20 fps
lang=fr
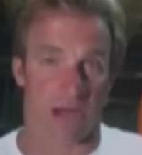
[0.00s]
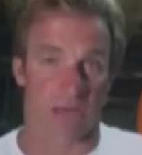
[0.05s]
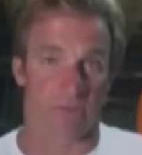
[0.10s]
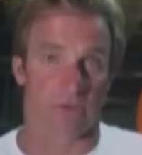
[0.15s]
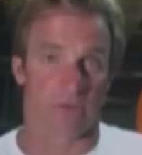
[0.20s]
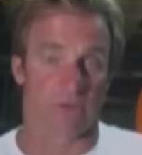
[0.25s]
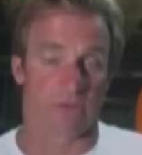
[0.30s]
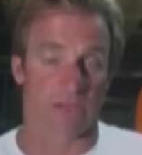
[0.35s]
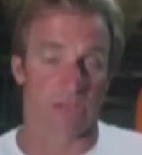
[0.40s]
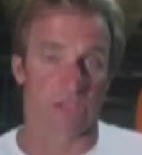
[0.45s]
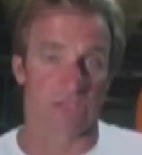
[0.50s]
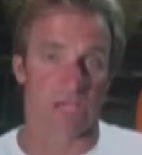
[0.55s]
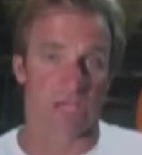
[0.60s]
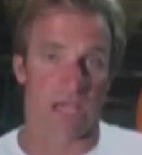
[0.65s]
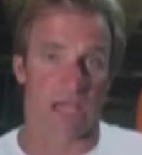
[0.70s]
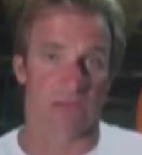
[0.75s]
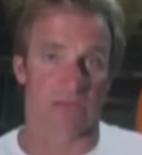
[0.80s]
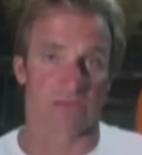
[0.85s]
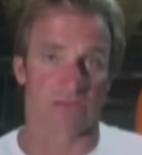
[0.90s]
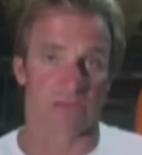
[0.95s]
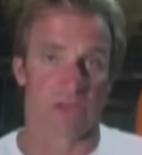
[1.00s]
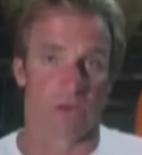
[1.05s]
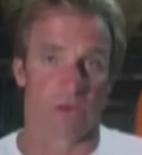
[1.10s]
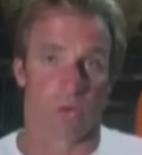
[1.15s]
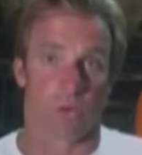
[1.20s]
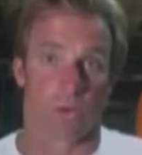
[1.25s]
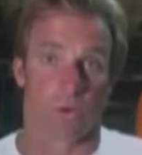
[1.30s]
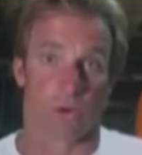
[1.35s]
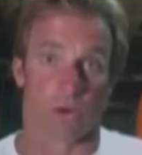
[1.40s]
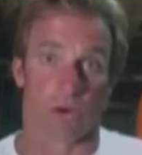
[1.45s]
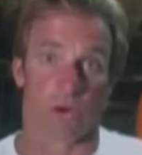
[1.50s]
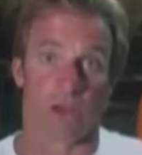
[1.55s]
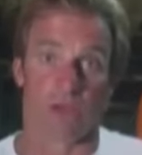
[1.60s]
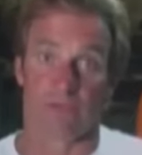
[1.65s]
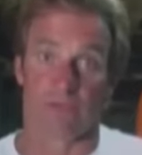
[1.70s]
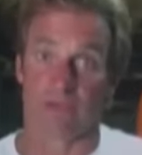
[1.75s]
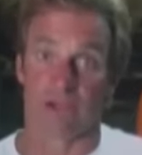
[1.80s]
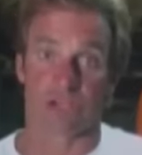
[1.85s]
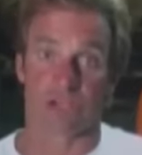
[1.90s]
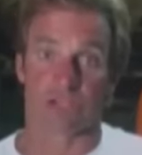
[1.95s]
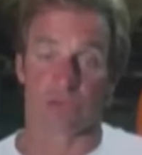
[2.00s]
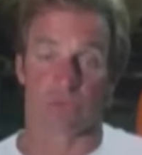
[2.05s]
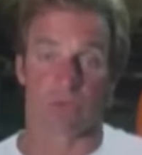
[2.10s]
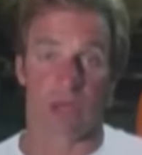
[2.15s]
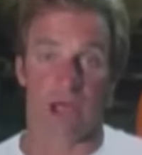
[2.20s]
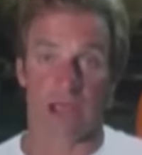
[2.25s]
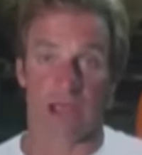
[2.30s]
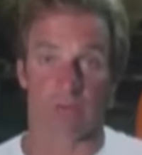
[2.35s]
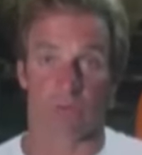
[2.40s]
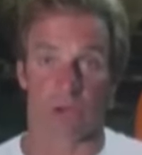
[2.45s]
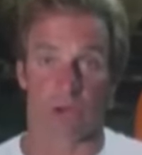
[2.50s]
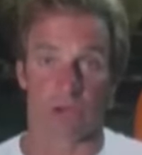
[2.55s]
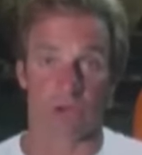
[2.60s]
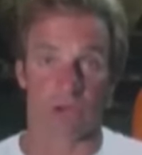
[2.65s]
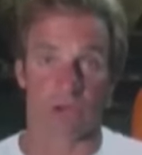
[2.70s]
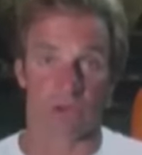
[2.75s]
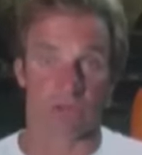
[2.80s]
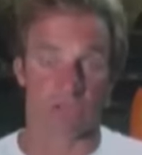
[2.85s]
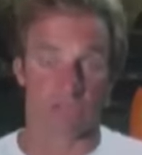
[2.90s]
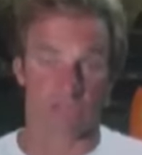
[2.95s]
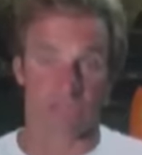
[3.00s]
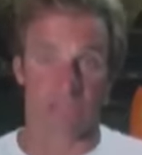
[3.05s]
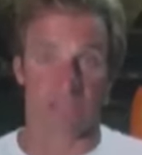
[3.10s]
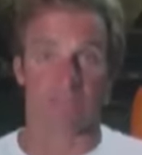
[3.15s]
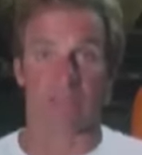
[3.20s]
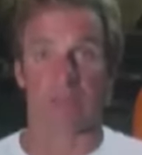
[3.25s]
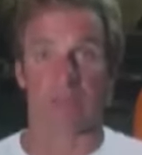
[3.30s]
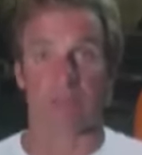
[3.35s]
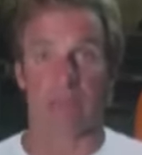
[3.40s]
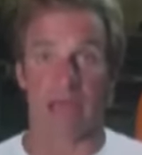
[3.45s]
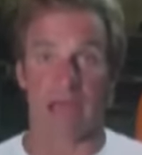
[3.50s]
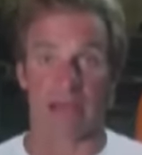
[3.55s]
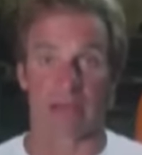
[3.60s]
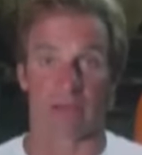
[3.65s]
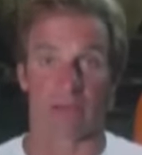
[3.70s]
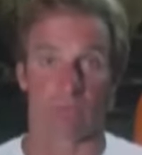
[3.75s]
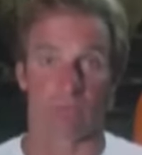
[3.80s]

et soulignera même que c'était la responsabilité de son partenaire